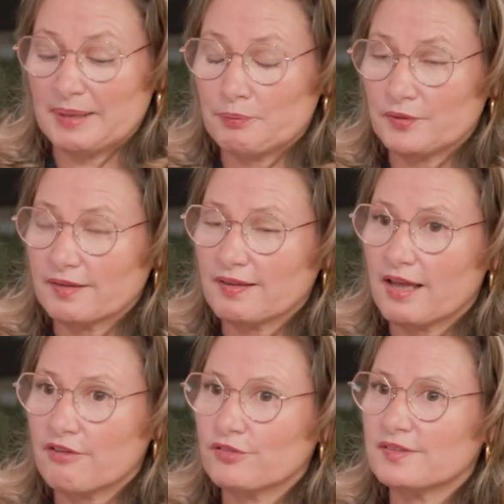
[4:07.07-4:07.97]
Et peut-être,
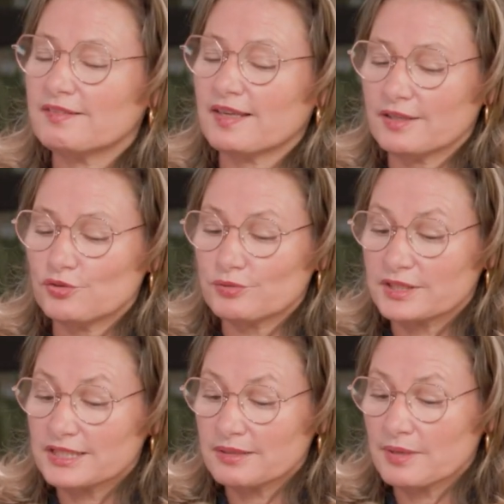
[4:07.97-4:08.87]
avant de détailler tous
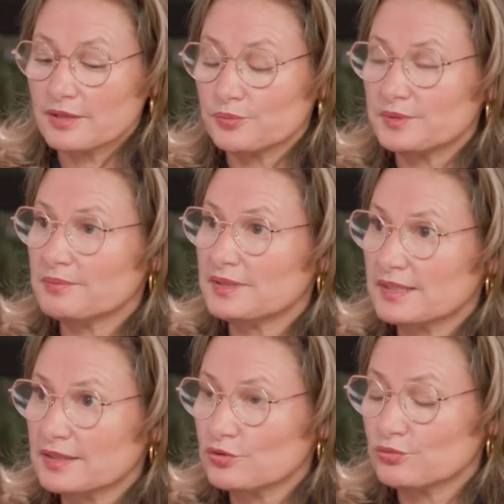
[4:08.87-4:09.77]
les schémas
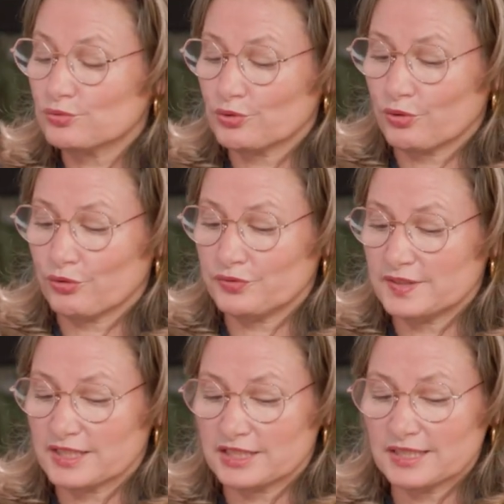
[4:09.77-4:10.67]
d'optimisation euh,
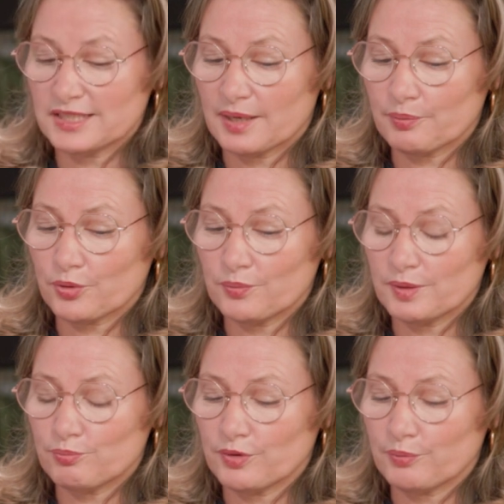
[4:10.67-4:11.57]
envisagés, un
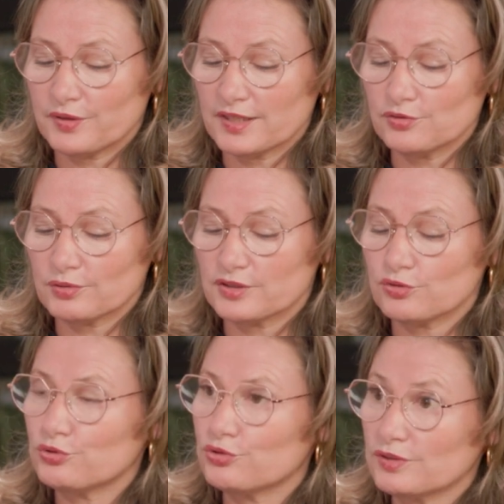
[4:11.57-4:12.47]
premier point peut-être sur les
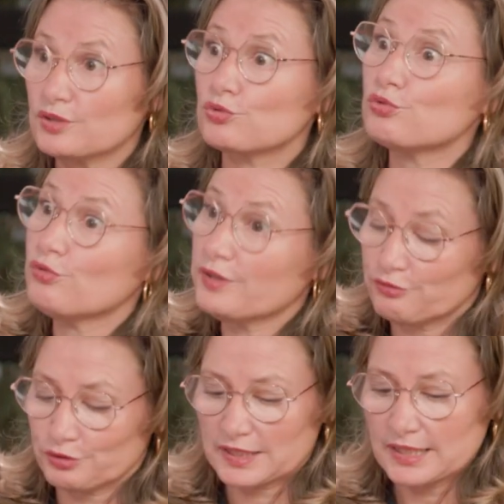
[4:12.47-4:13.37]
solutions qui sont souvent
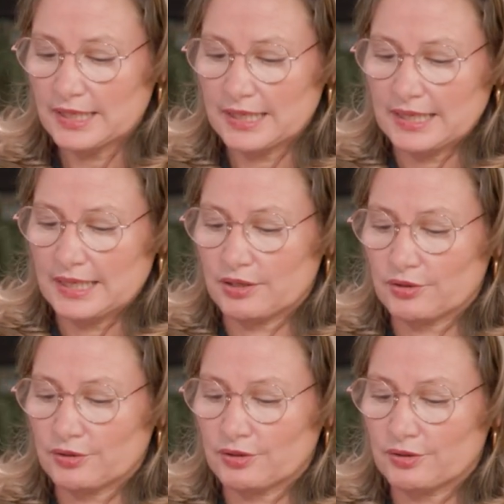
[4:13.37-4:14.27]
évoquées,
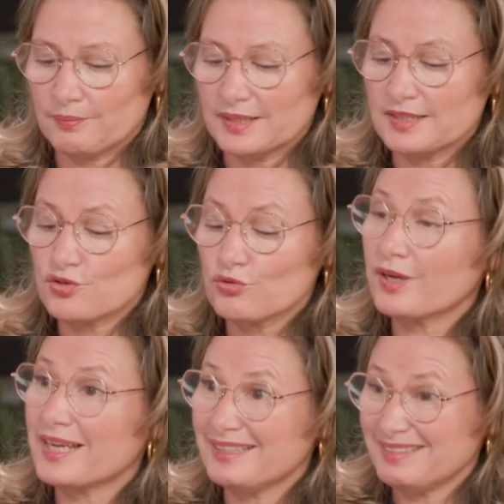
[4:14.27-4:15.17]
euh, mais qui ne sont en
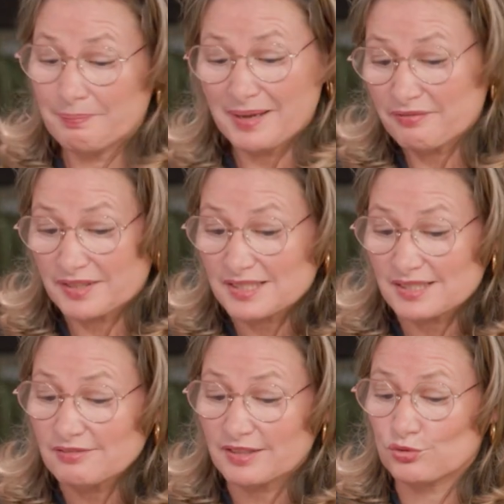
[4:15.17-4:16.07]
réalité pas
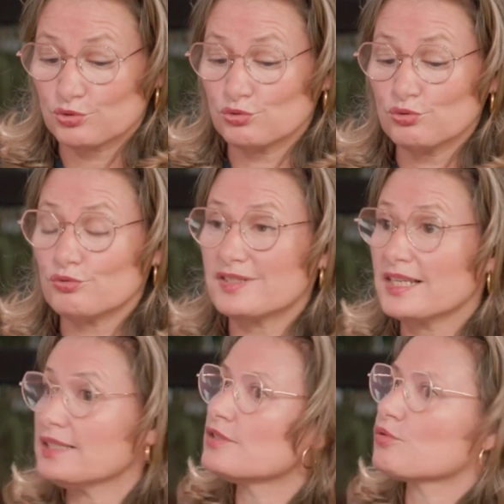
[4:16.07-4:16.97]
effectives à ce jour, ou
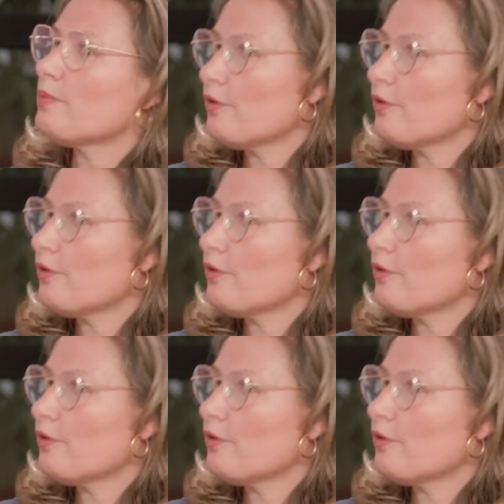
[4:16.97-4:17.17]
celles qui ne sont pas